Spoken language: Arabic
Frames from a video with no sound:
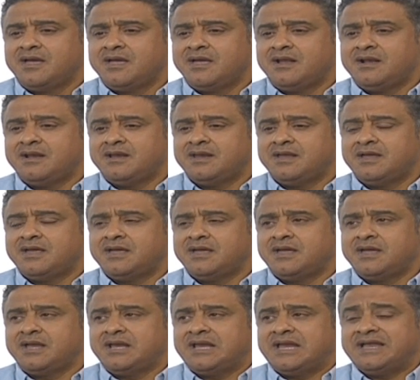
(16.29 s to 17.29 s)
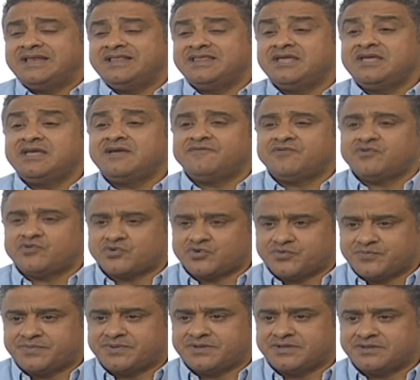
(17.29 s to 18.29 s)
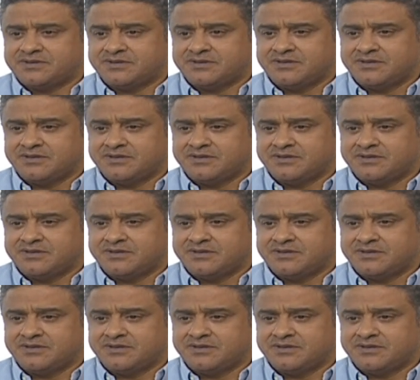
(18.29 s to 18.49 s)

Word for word: الانديه في اوروبا